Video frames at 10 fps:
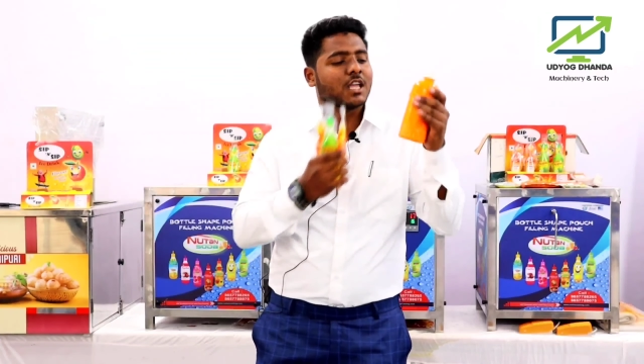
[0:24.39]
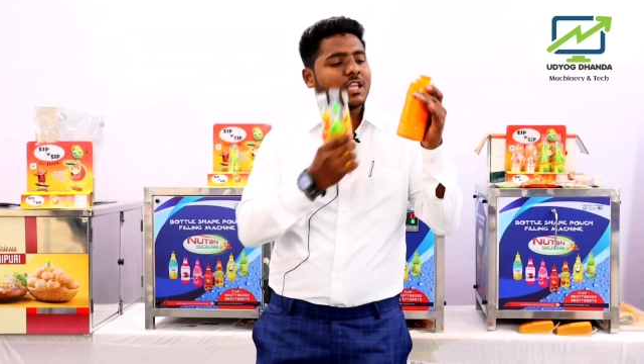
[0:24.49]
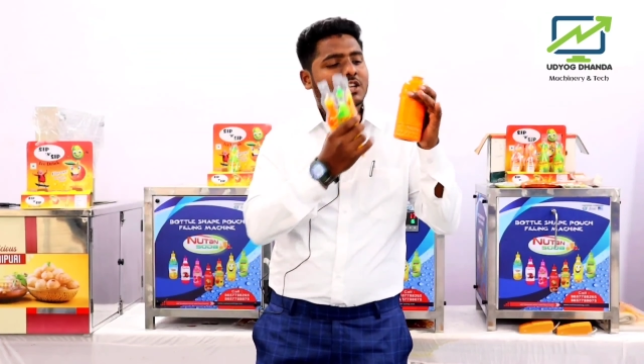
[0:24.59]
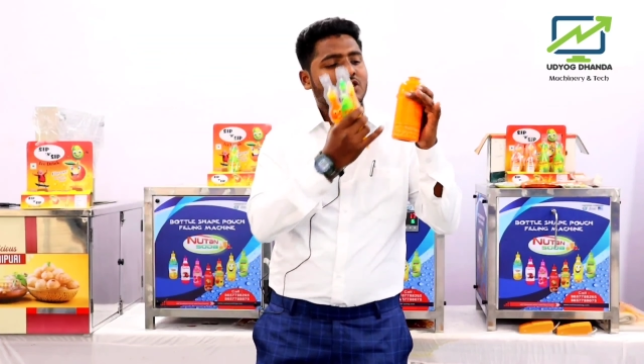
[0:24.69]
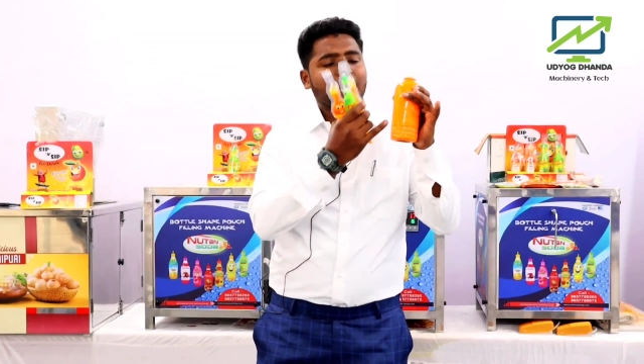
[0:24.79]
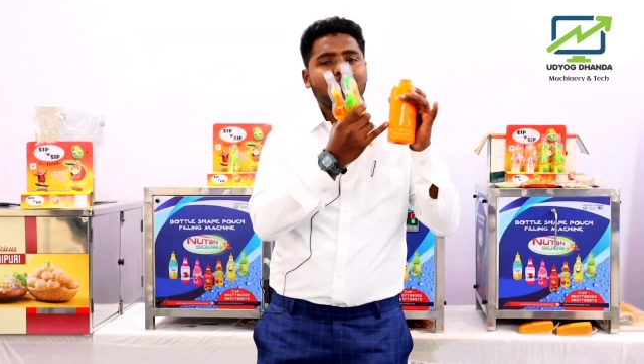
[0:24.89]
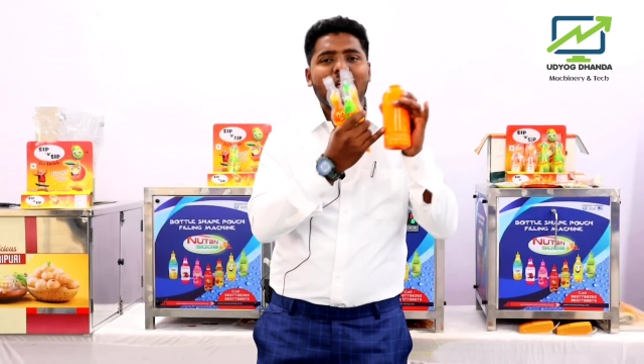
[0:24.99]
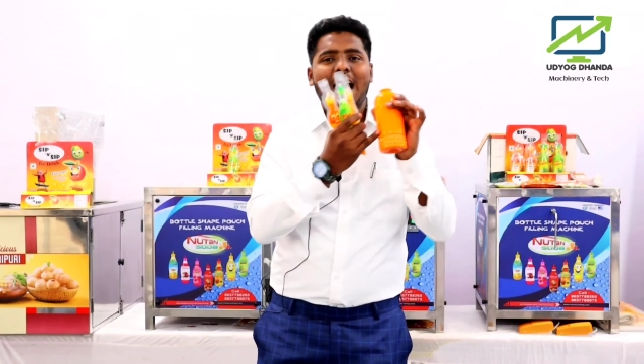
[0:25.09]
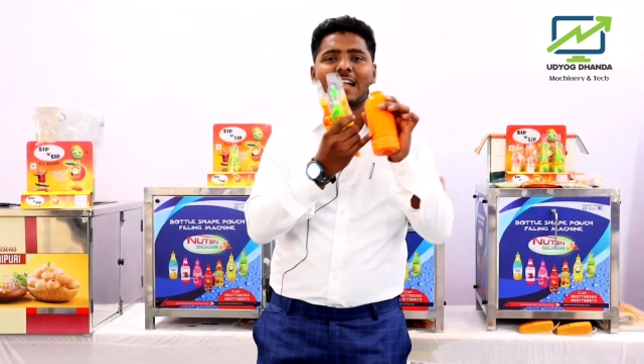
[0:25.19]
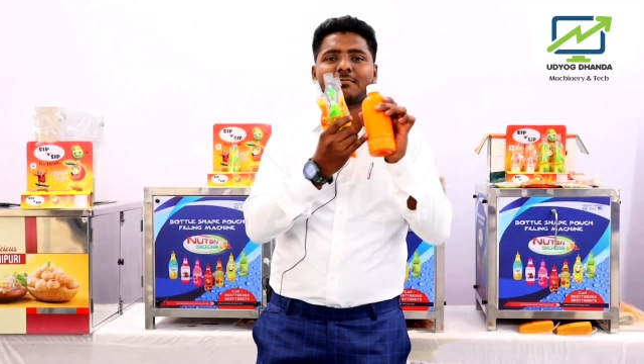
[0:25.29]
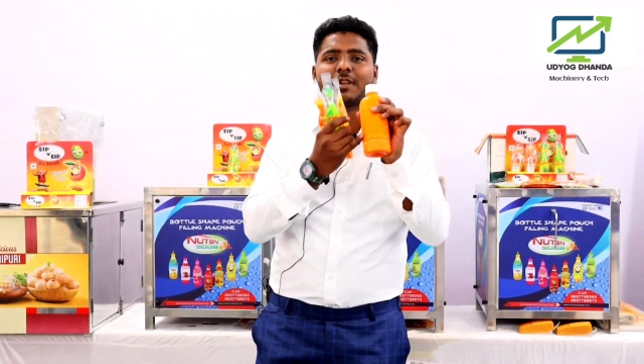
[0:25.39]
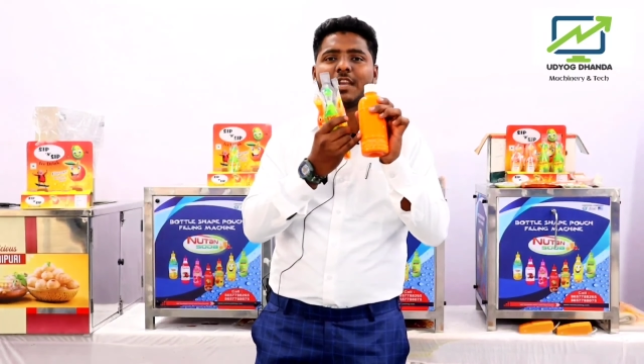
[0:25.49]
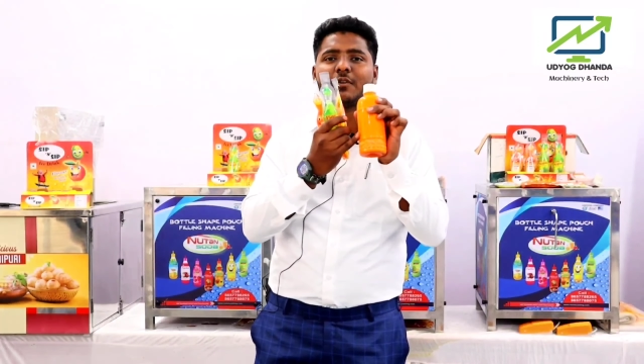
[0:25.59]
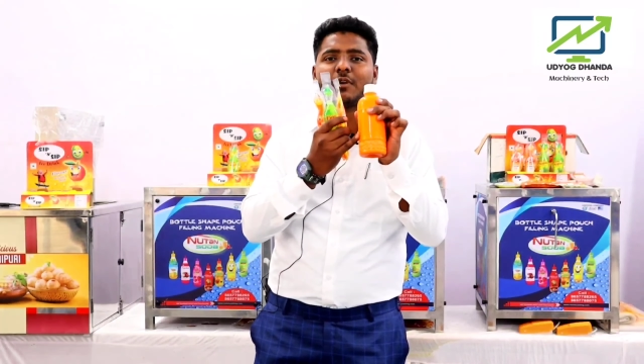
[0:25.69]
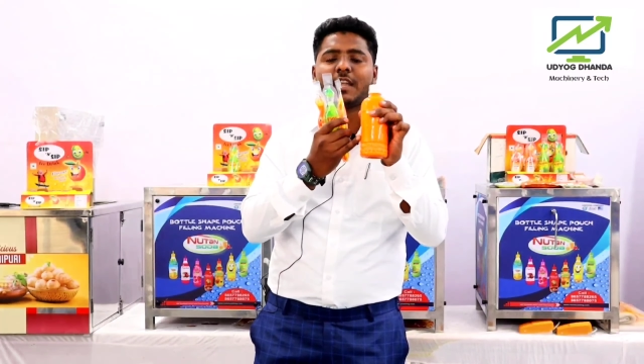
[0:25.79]
ये जो आप मेरे हाथ में
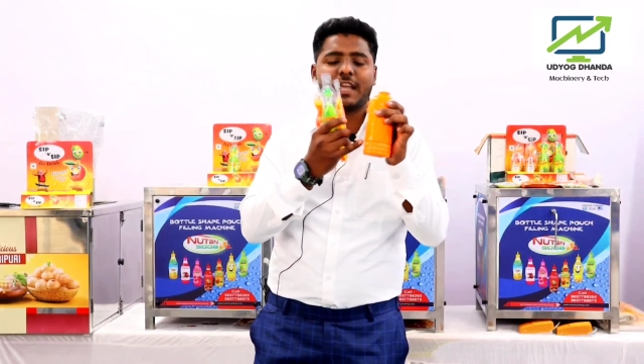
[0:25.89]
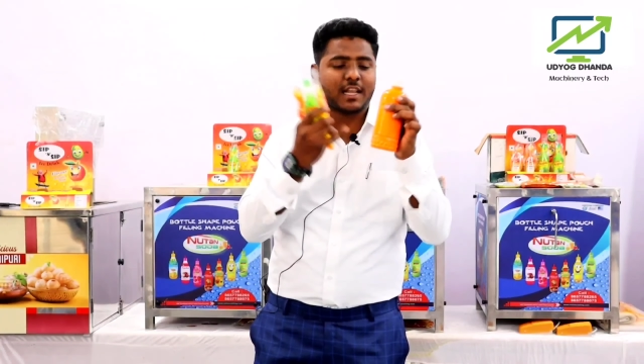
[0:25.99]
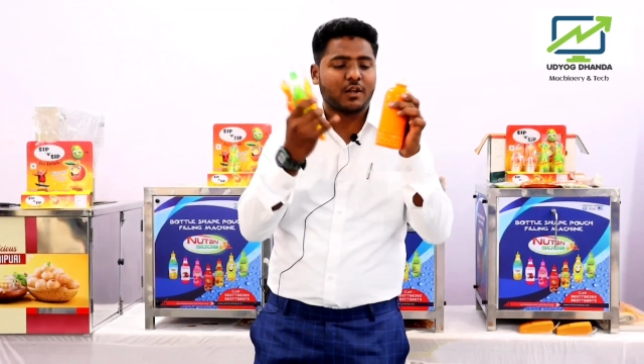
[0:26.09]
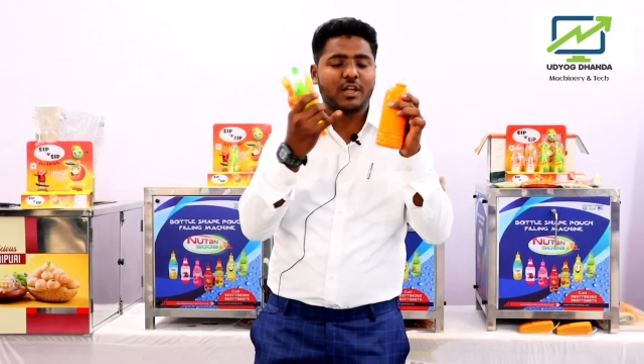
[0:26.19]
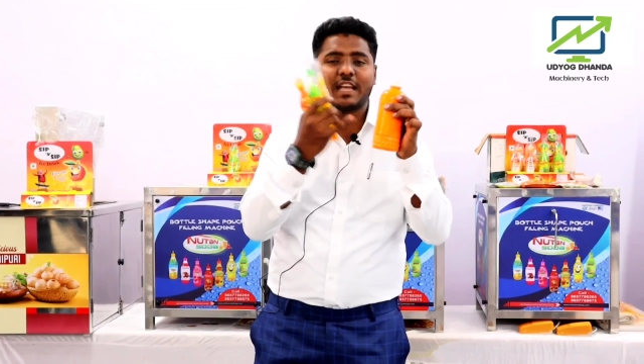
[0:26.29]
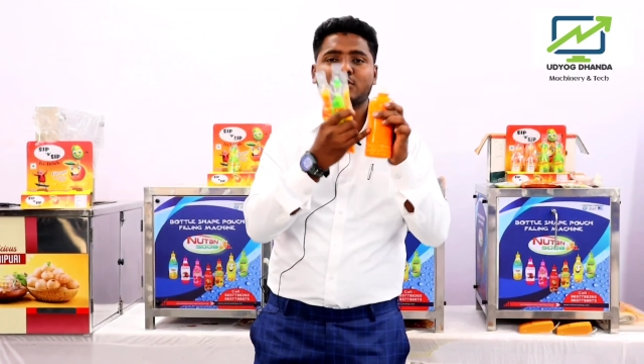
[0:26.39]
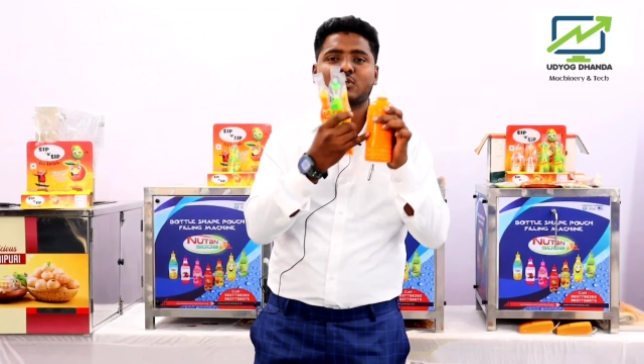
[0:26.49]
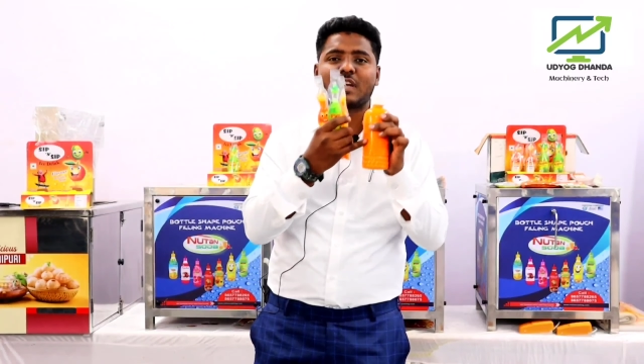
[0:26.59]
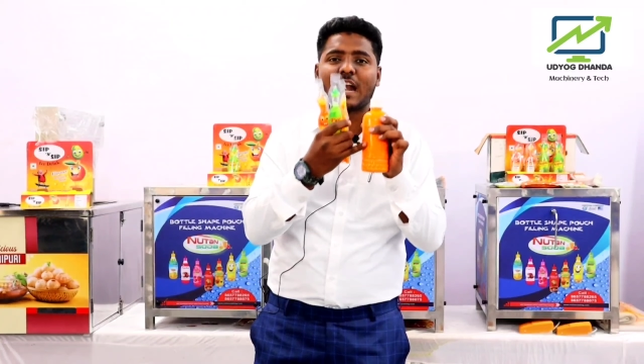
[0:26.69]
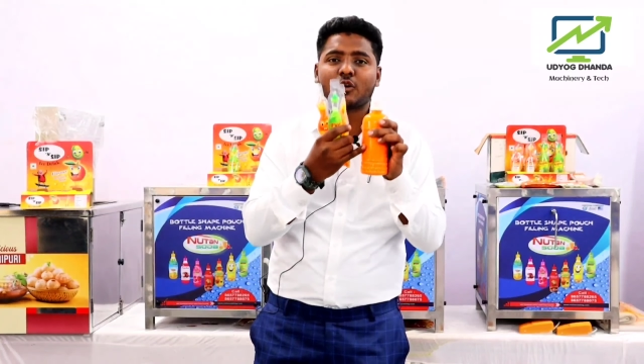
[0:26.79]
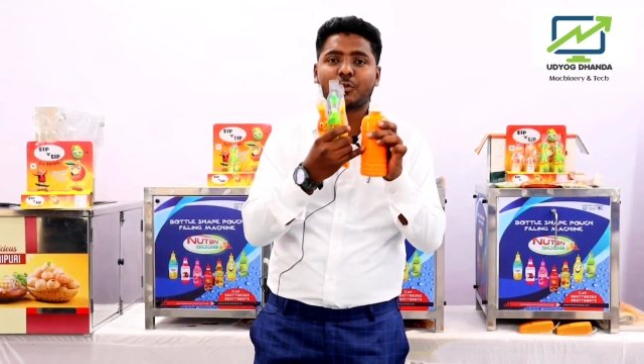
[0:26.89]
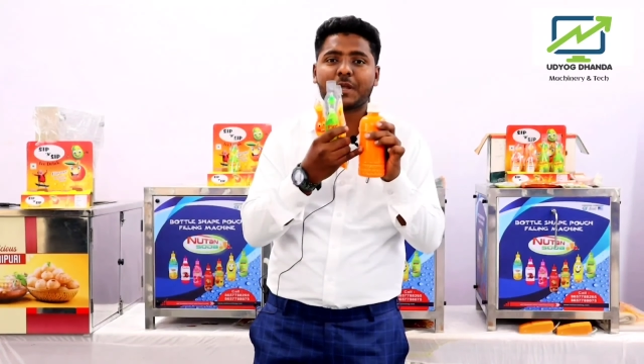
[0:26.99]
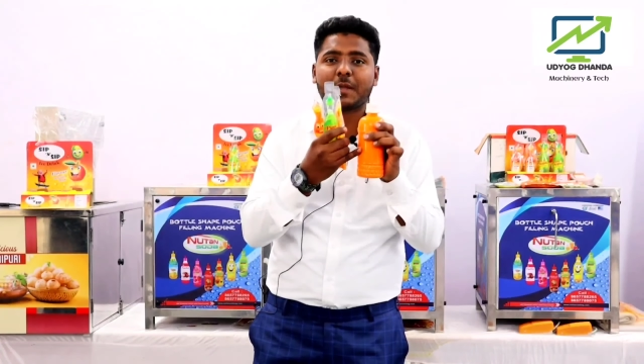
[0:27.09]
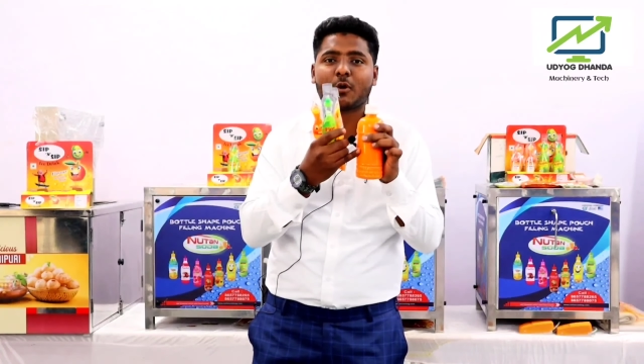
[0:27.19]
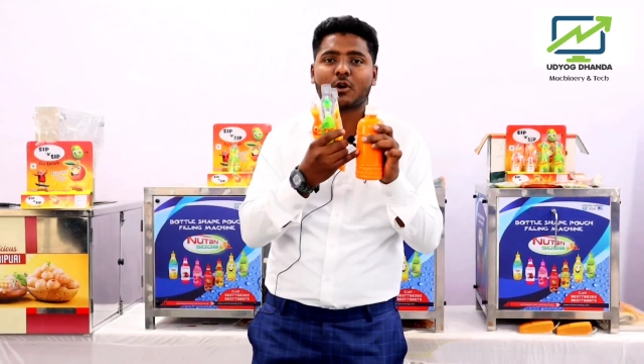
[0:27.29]
लिक्विड देख रहे हो ये एक रुपए
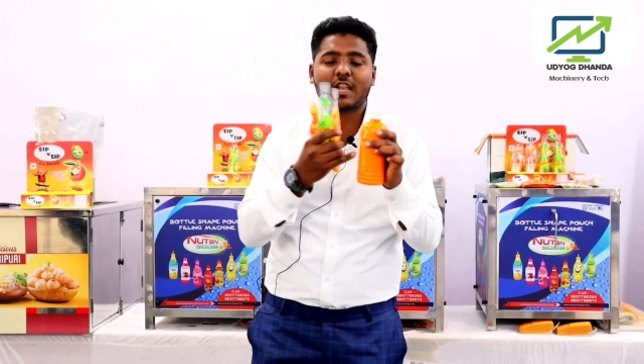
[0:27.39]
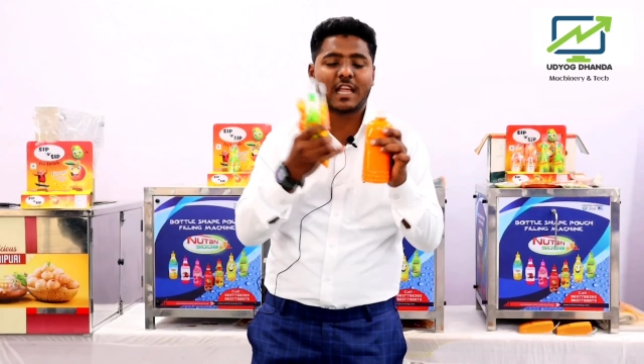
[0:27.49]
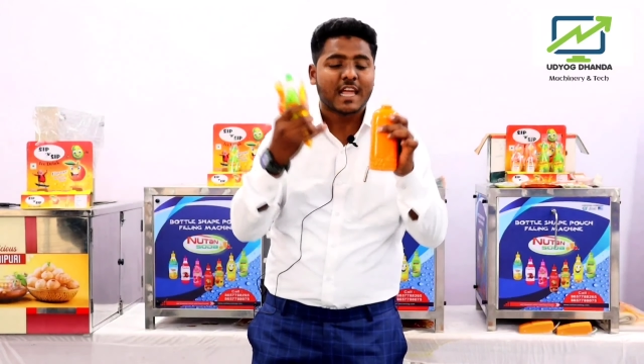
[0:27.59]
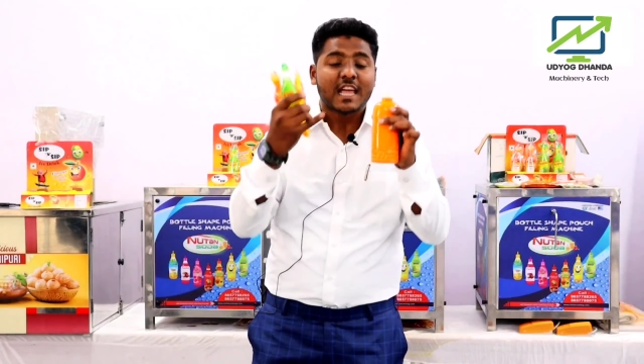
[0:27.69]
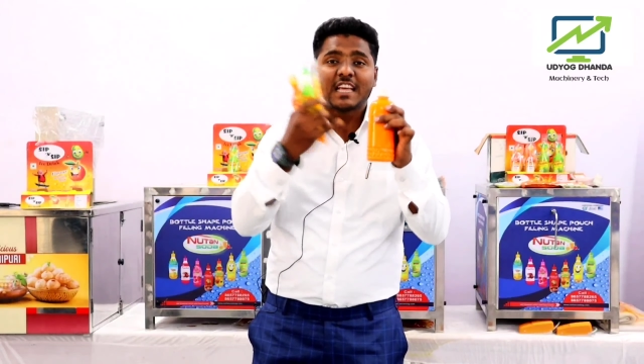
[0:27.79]
की बॉटल है